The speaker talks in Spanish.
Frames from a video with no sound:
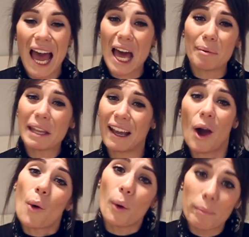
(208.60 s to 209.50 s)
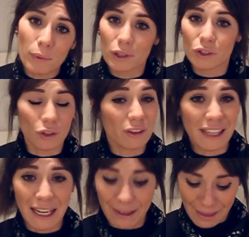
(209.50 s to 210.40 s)
abriga un montón de
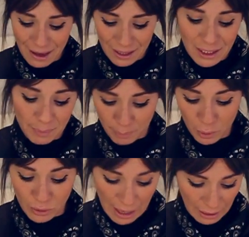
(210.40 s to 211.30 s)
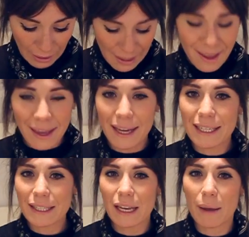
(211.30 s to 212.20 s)
calidad, es brutal.
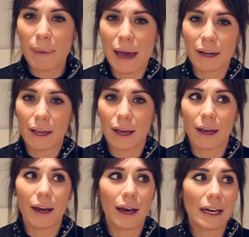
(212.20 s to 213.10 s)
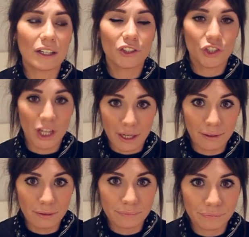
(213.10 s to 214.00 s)
Es de la marca
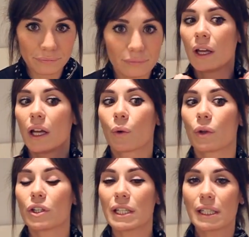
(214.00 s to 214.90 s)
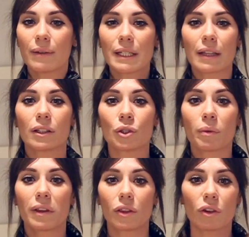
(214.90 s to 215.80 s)
Shein, el cuello es así bastante
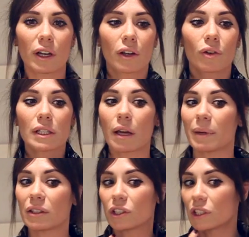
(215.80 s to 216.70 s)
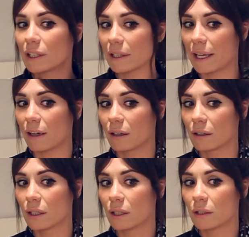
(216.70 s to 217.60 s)
subidito, que creo que se llama turtleneck,
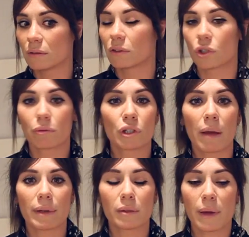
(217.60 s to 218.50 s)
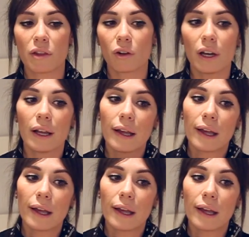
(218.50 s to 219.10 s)
no sé cómo se llama en español